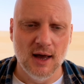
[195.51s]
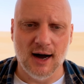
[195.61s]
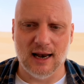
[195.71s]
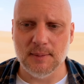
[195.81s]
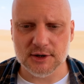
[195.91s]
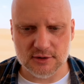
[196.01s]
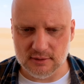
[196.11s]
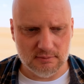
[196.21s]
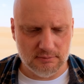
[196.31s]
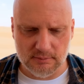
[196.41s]
Ale masz
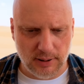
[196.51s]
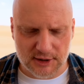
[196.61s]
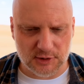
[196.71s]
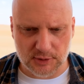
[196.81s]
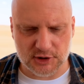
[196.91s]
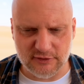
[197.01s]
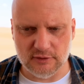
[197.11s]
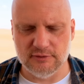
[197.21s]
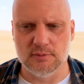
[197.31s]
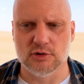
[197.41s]
bardzo prosty
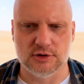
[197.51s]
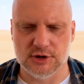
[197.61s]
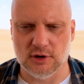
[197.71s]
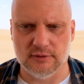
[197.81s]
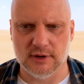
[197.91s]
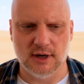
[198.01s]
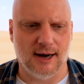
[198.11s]
wy wybór życiowy.